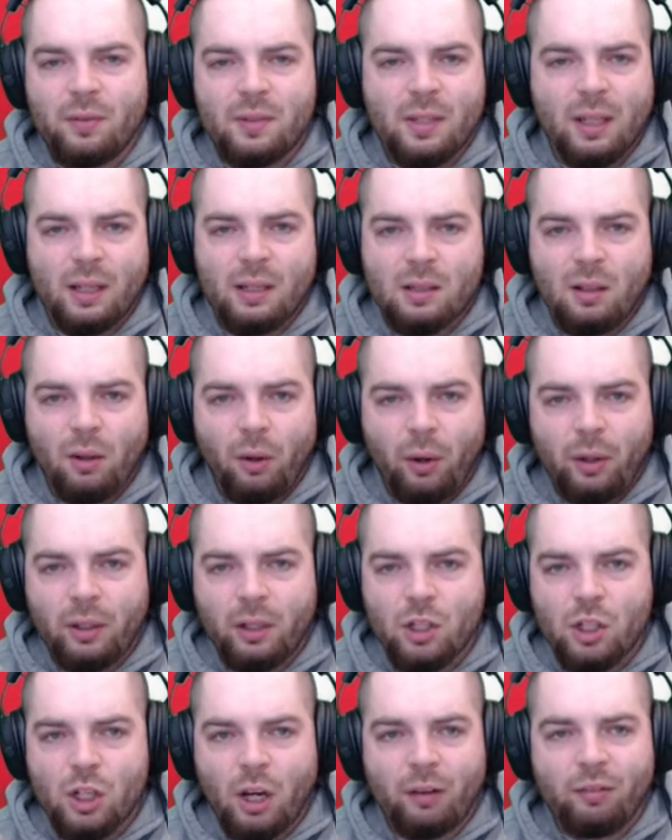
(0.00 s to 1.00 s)
sechs
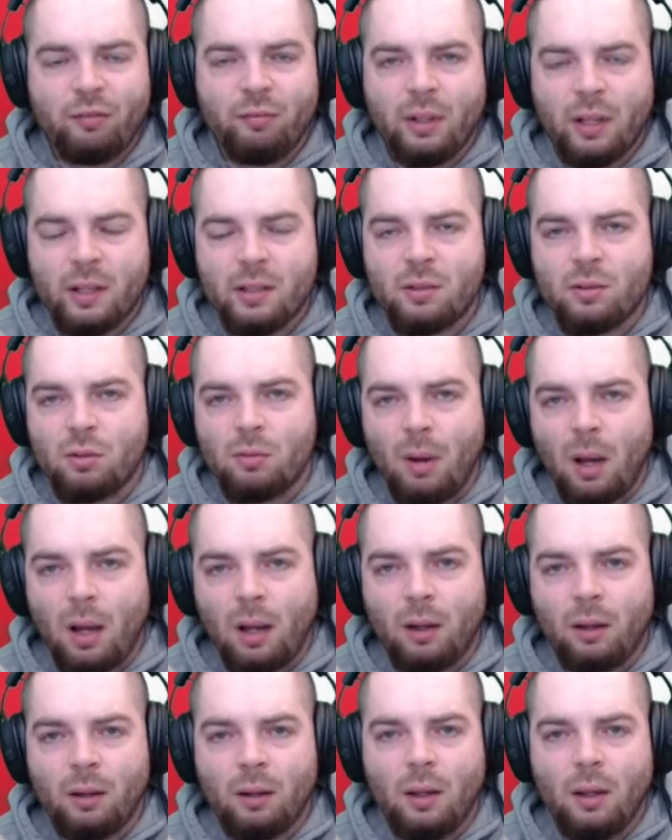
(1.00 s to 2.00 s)
Leute schaffen, das zu
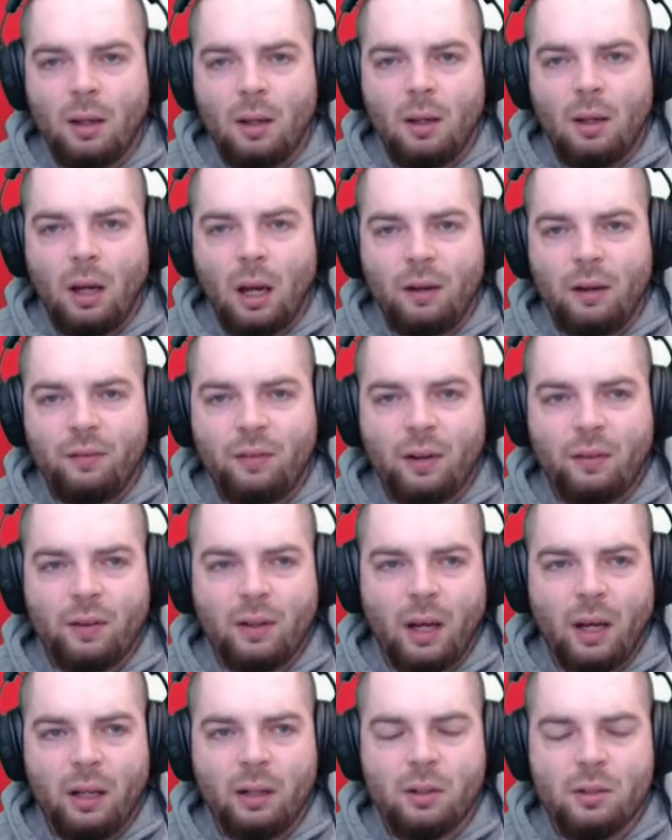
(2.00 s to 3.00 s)
machen. Einfach,
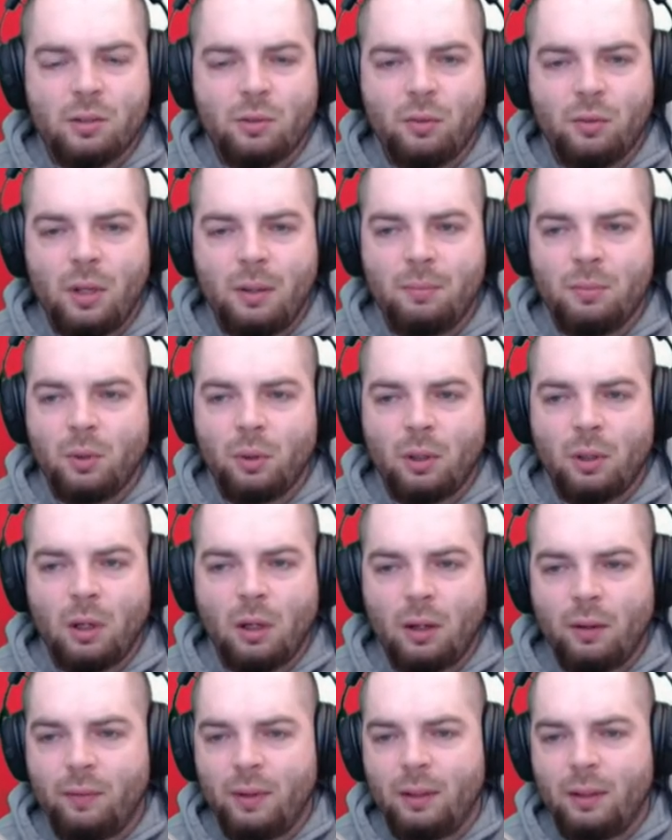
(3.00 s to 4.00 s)
wenn einer streamt
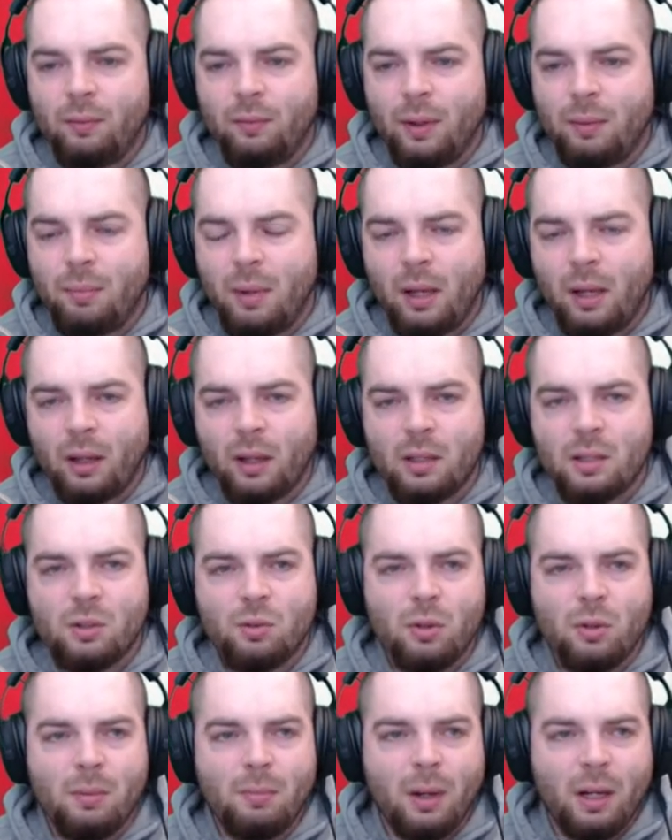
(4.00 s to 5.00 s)
oder wenn, wenn mehrere
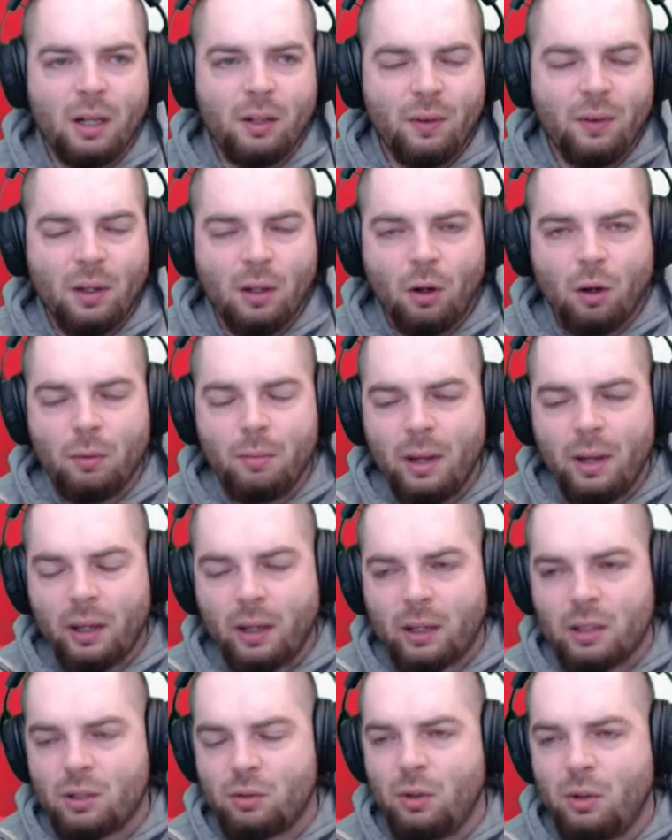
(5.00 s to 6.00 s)
streamen, meinetwegen auch
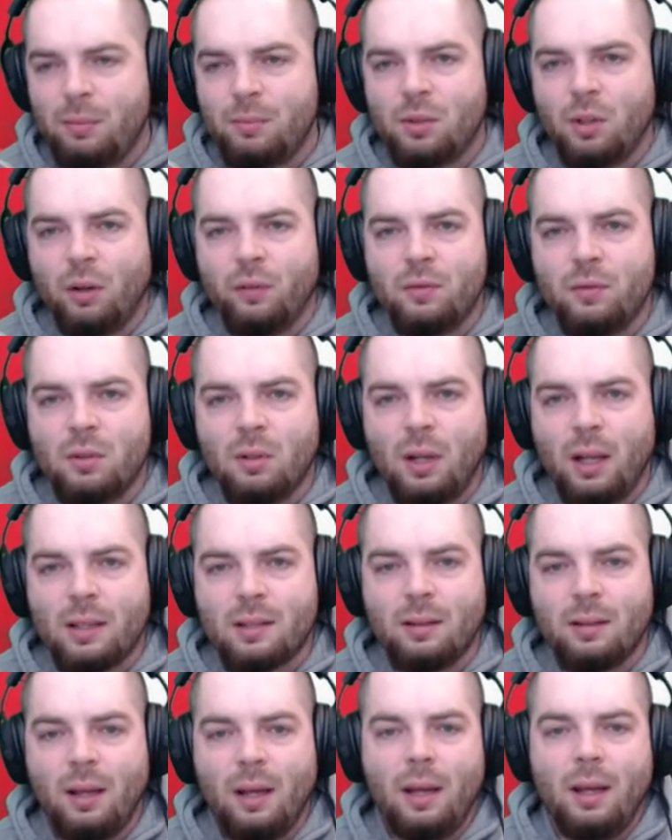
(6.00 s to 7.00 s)
mehrere Streams offen zu
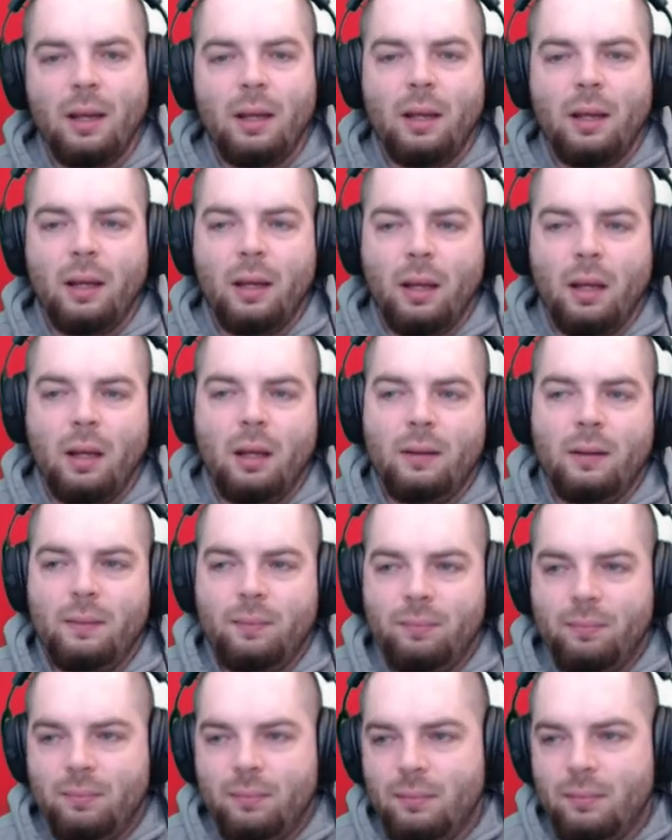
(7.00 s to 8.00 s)
lassen, äh,
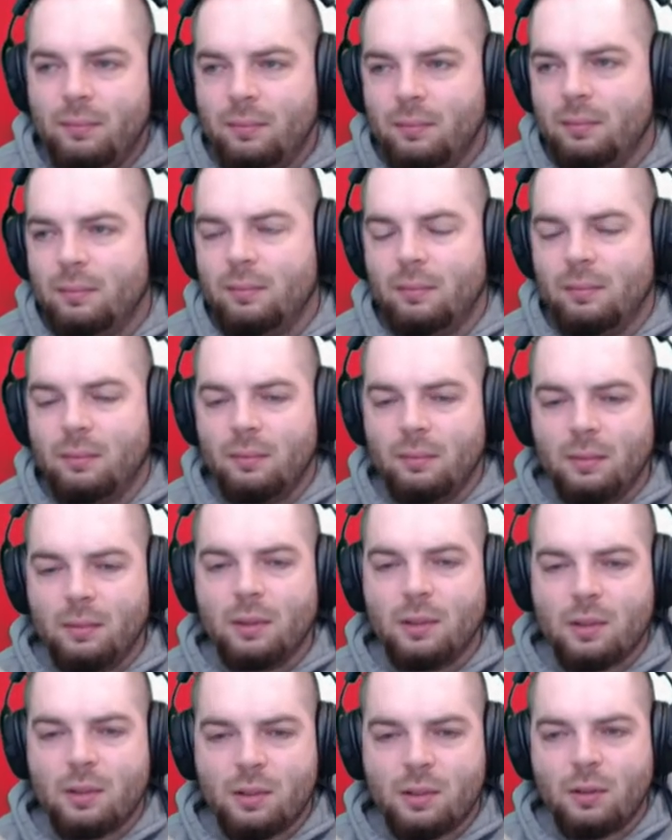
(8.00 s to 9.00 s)

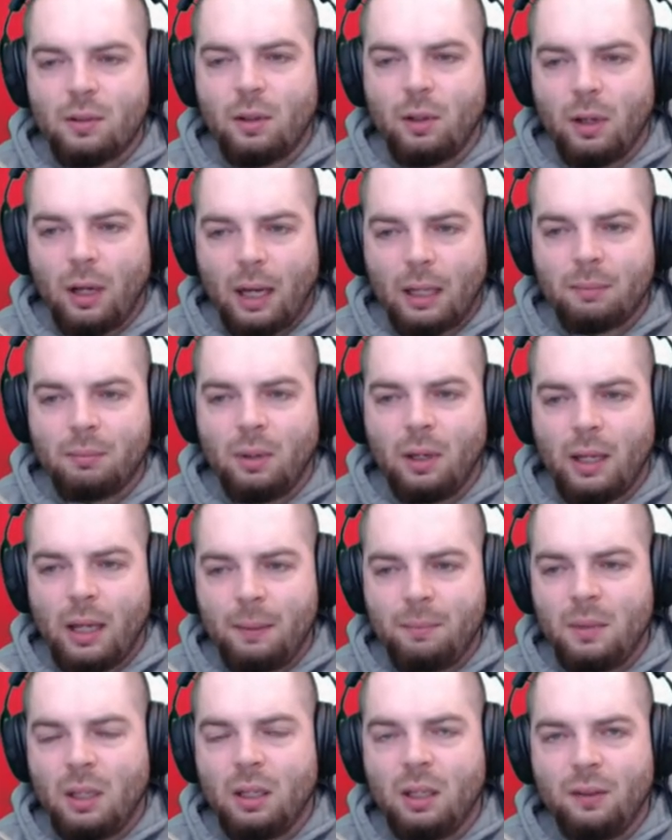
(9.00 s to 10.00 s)
es hat man
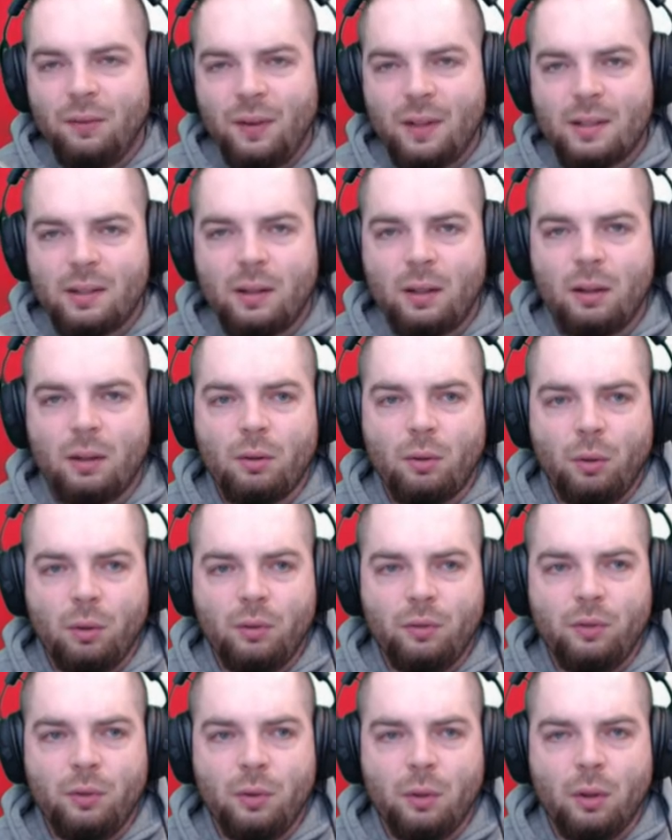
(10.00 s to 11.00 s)
eben eine gewisse
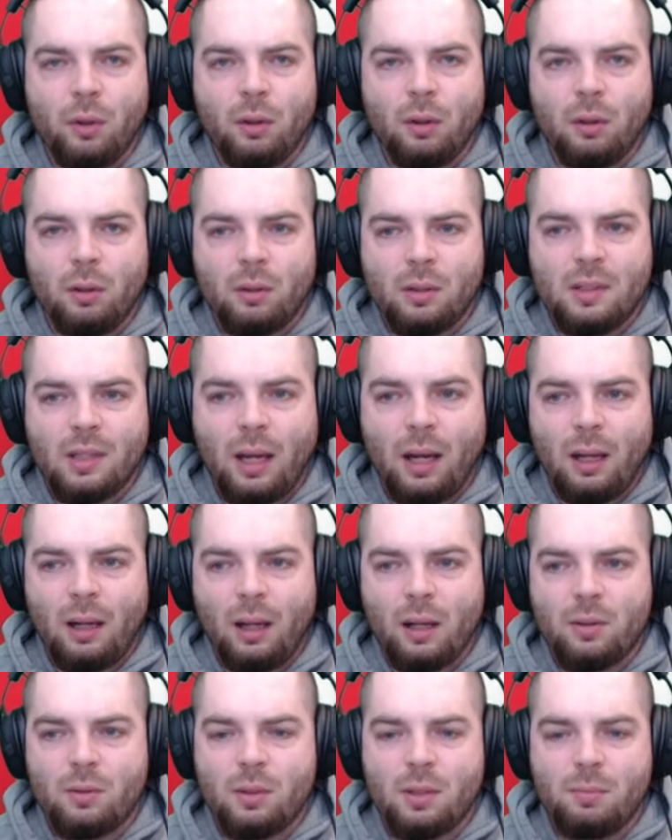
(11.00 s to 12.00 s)
Grundview-Zahl.
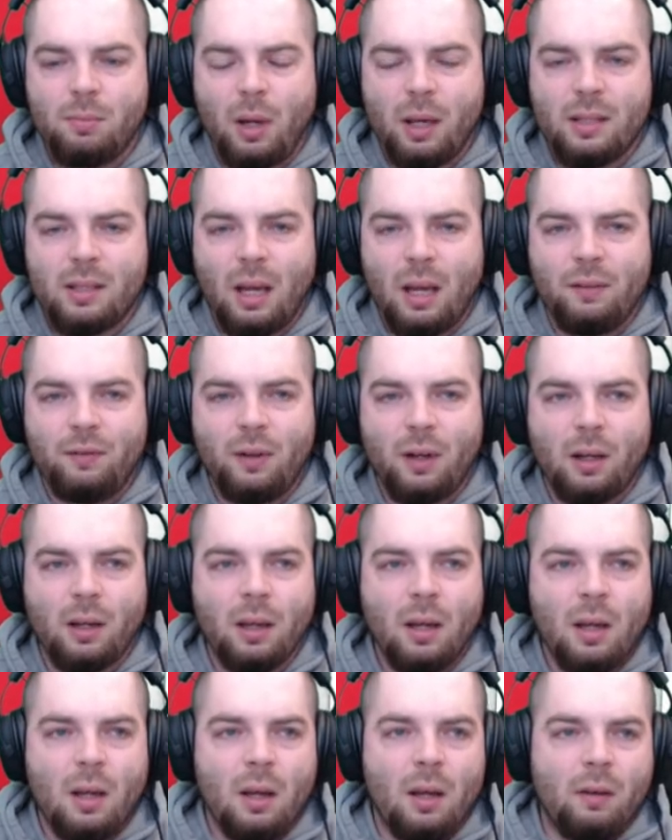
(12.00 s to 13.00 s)
Also ist man ist einfach,
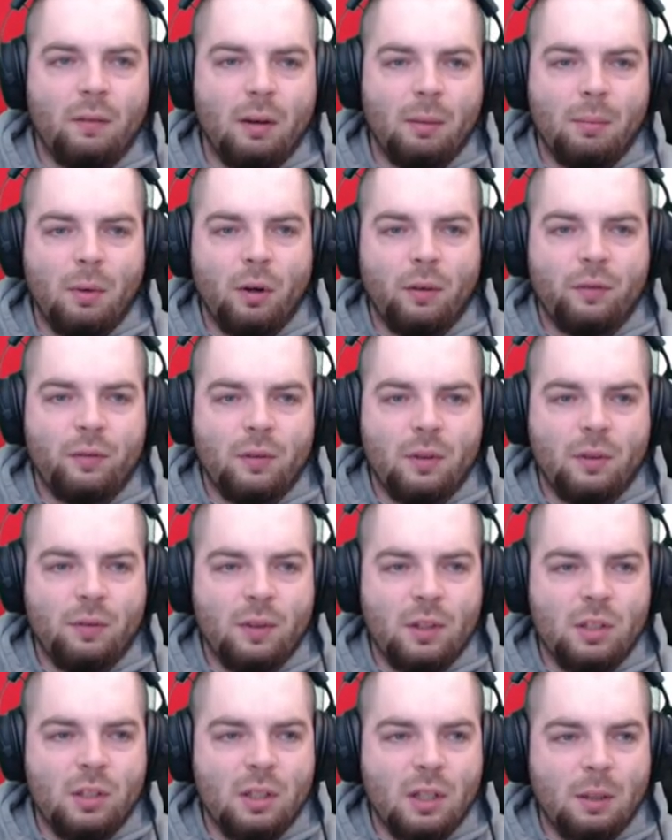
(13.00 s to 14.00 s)
wenn man auf
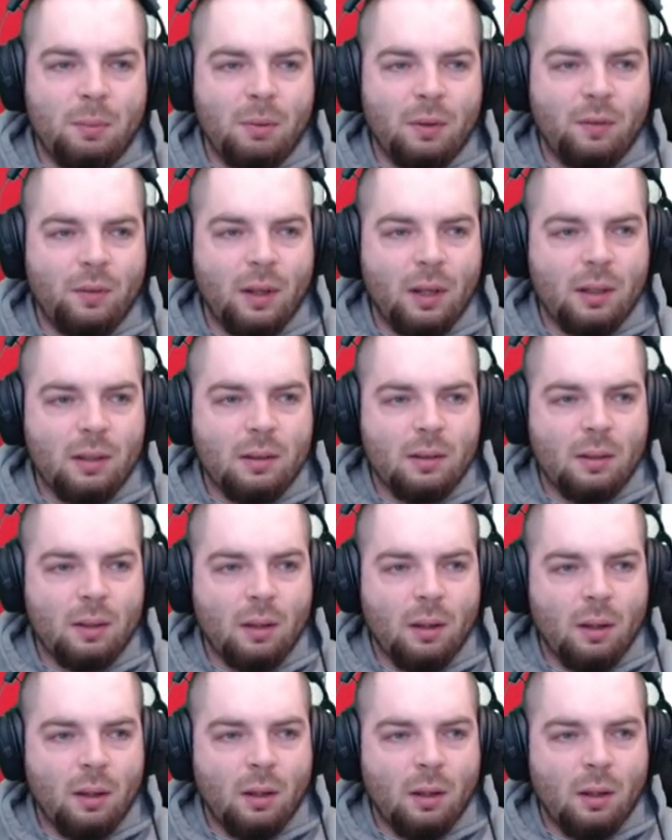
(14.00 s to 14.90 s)
Twitch sich bewegt,